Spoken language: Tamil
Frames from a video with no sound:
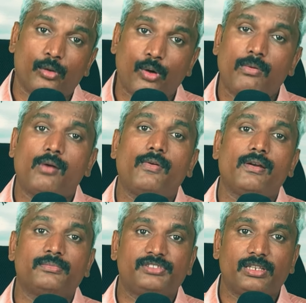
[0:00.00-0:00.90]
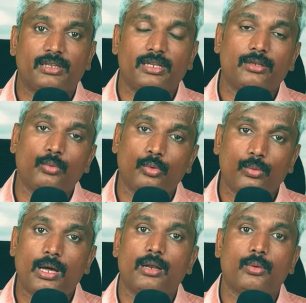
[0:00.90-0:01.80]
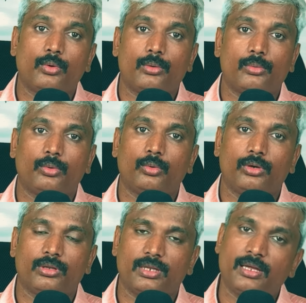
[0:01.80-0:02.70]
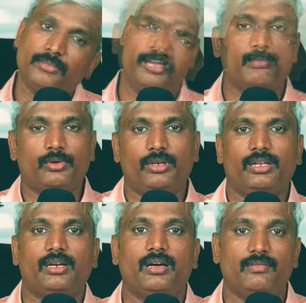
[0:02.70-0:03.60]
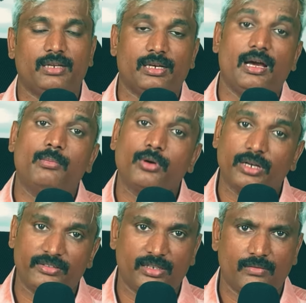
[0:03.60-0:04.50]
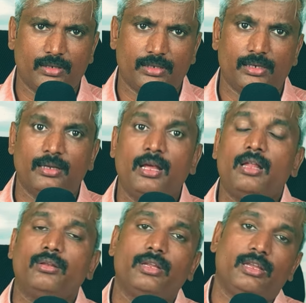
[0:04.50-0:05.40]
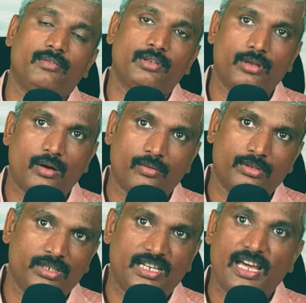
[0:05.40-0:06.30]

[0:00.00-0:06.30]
நோவாவுடைய வம்சத்துலேருந்து உருவான ஒரு கூட்டம் தான் எம்மோரியர்கள் ஆவார்கள் அமோரைட்ஸ் ஆவார்கள் ஈவன் அவங்க வந்து